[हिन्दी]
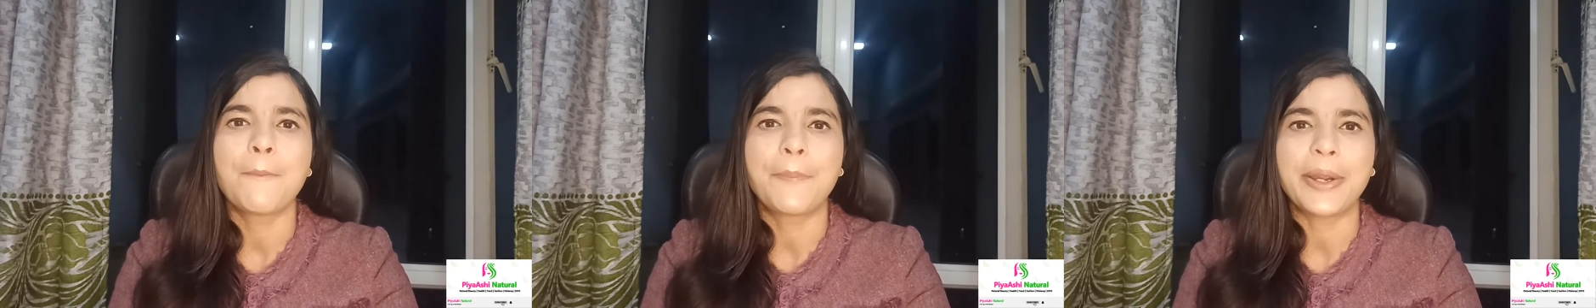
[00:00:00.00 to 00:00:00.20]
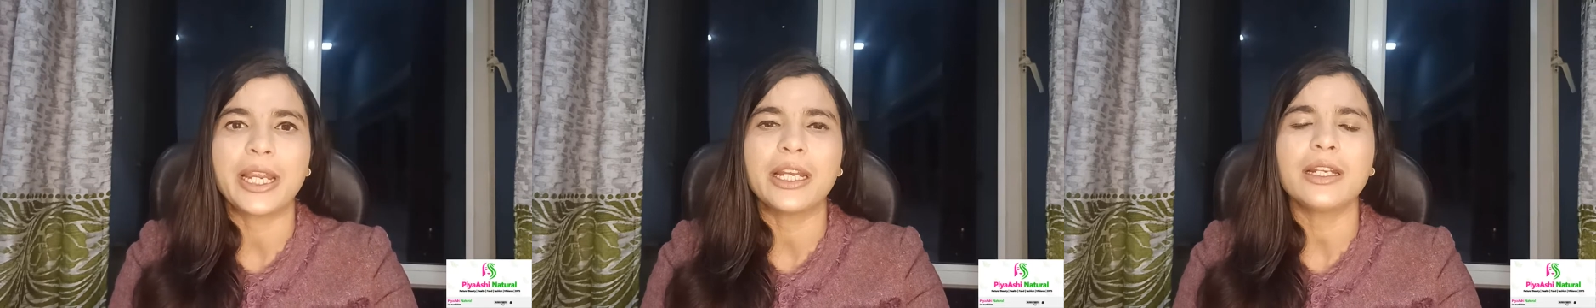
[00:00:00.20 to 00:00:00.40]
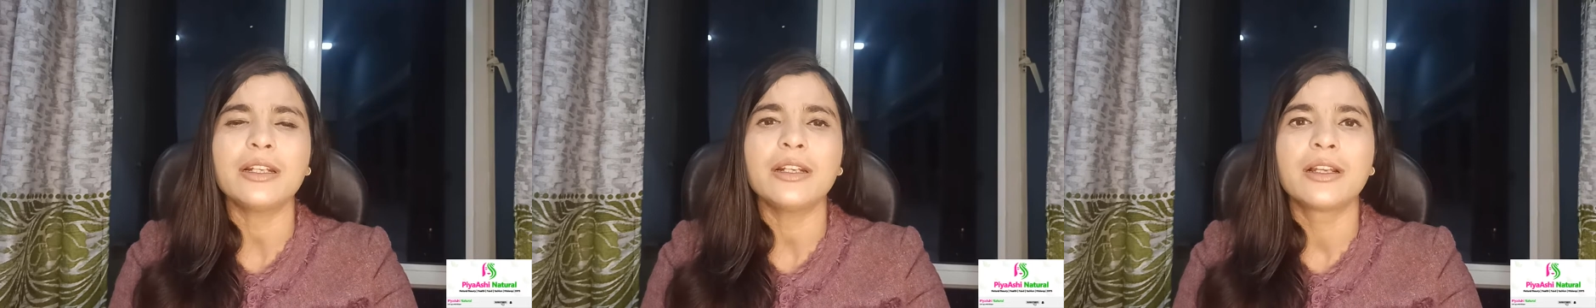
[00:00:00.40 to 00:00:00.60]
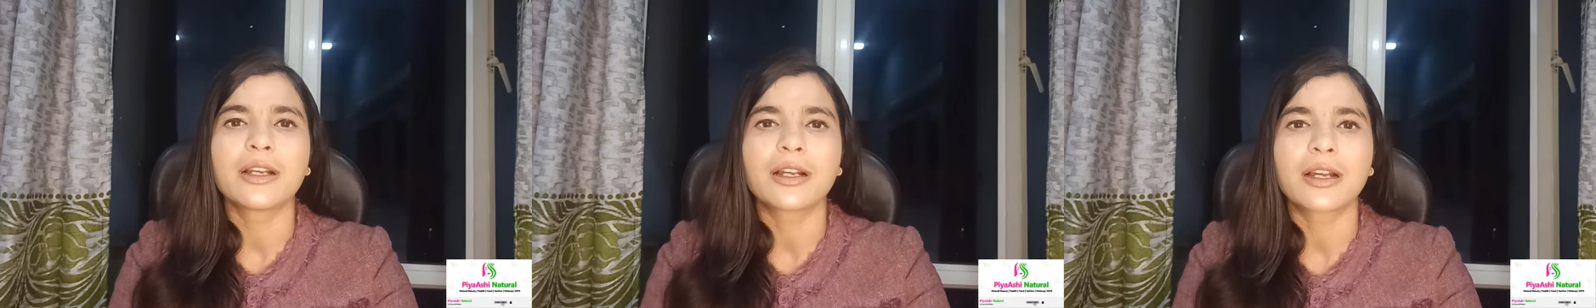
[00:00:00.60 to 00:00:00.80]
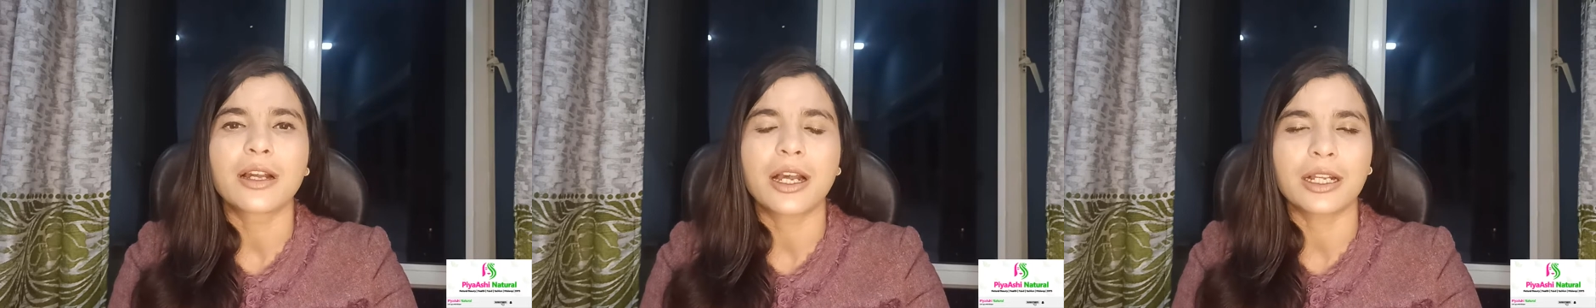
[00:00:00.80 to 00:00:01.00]
पेन
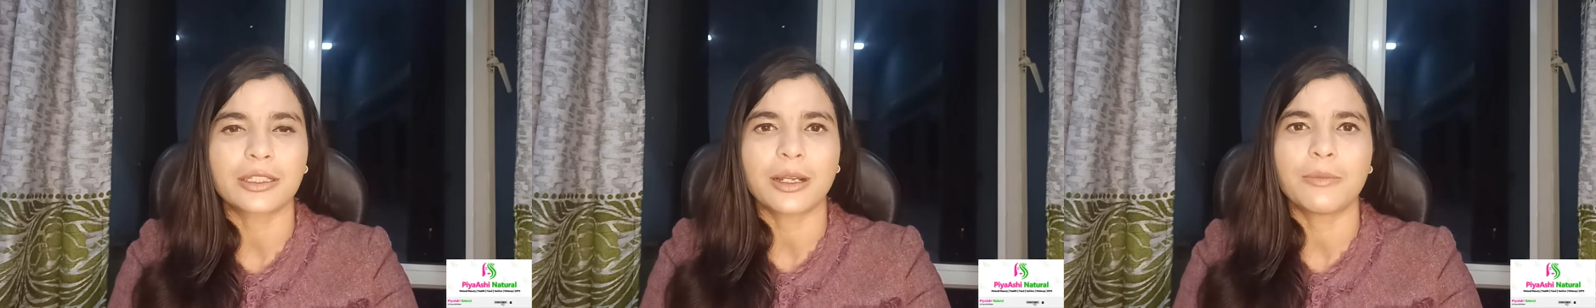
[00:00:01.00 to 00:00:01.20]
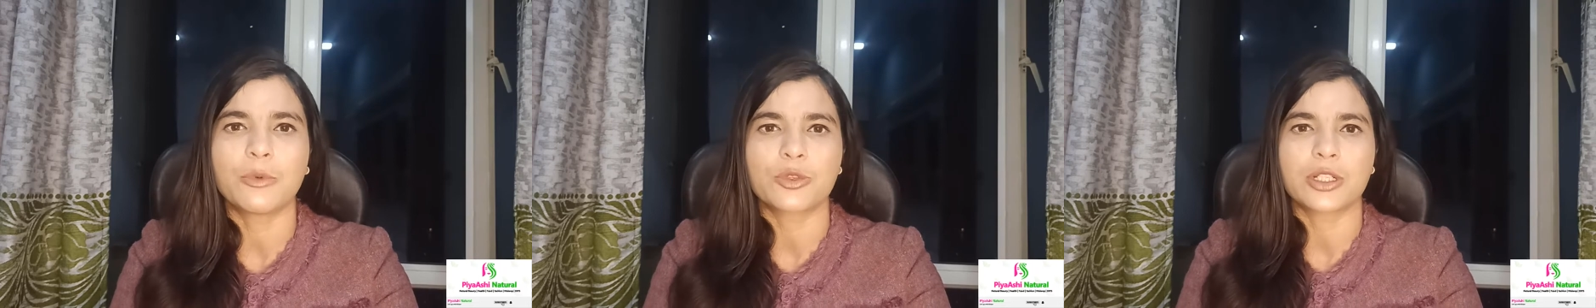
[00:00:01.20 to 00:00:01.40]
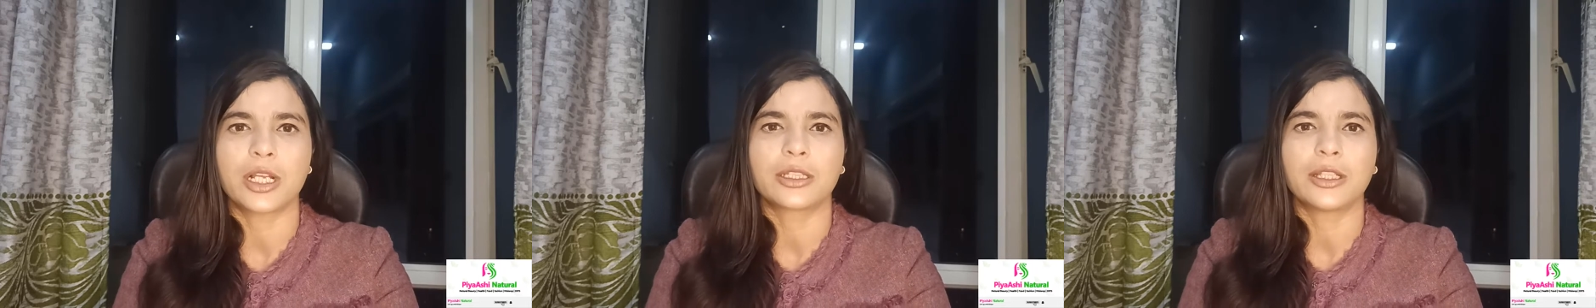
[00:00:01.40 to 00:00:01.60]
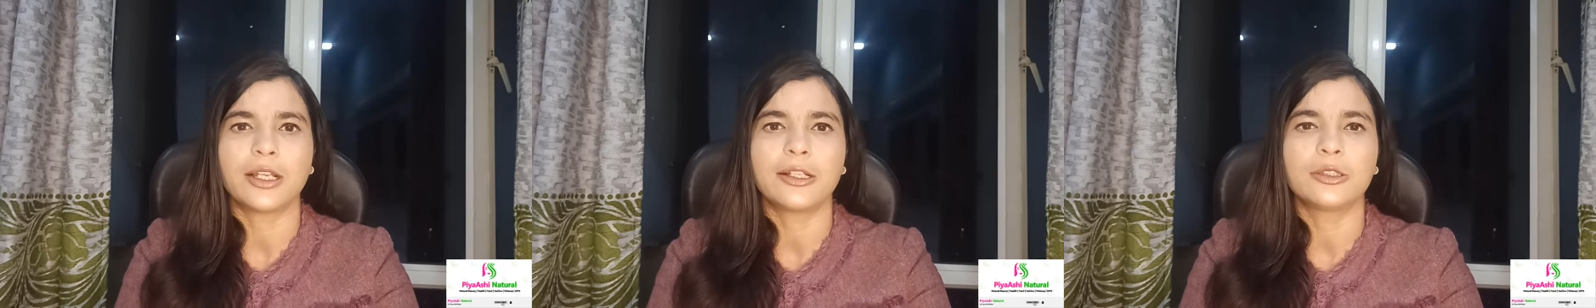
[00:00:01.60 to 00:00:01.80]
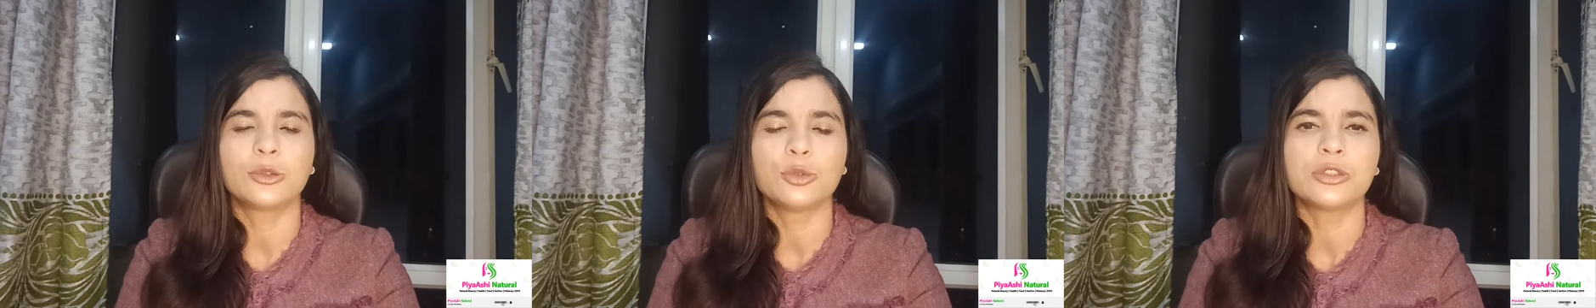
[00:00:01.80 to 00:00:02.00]
खत्म हो जाता
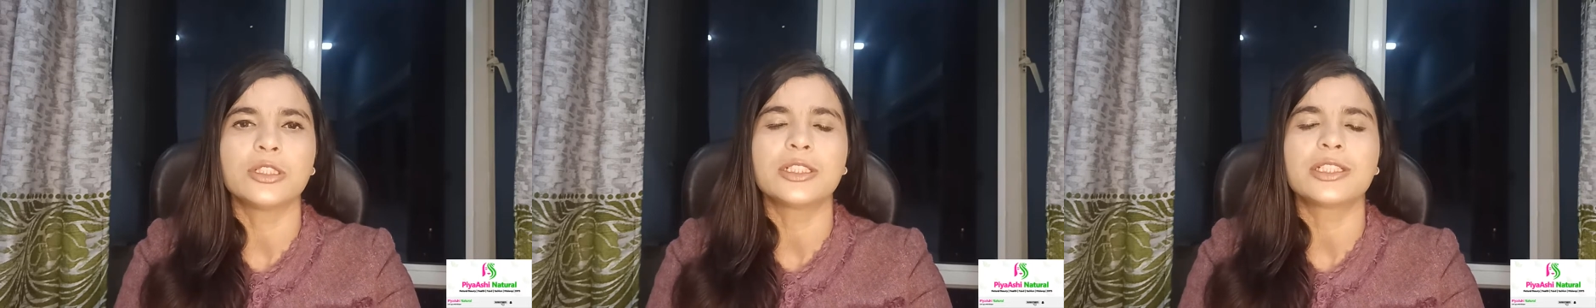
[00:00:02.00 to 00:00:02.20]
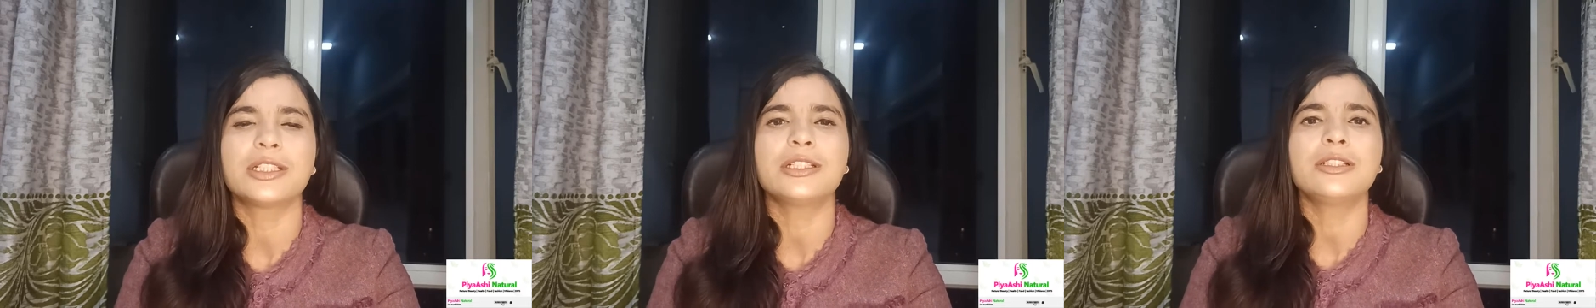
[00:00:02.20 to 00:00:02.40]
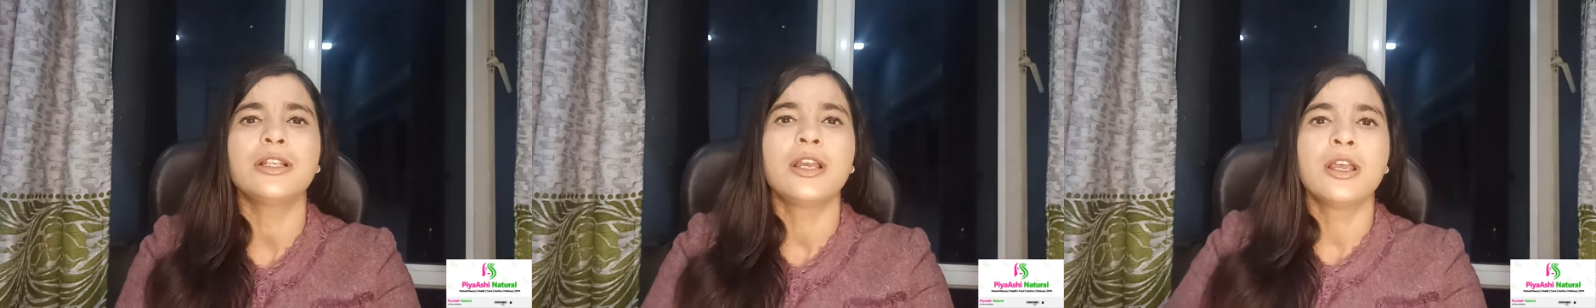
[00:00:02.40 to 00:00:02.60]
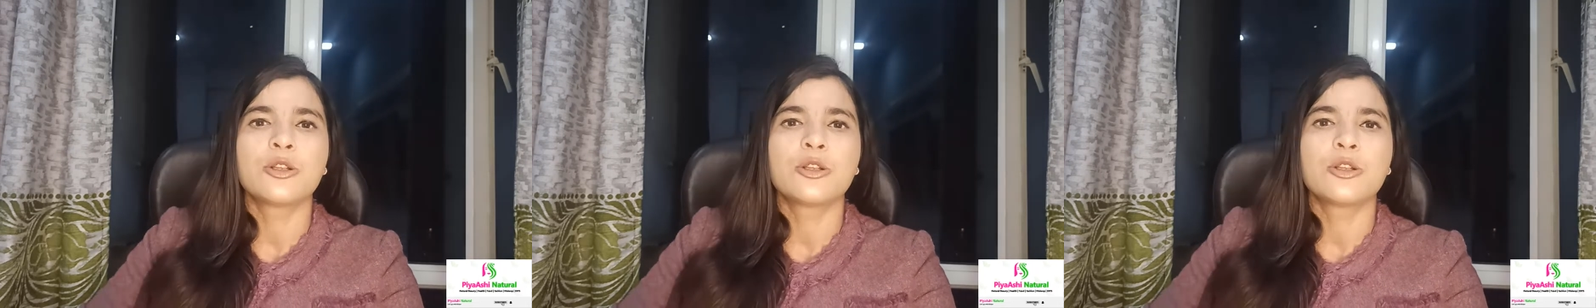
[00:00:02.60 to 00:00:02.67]
है दूसरी चीज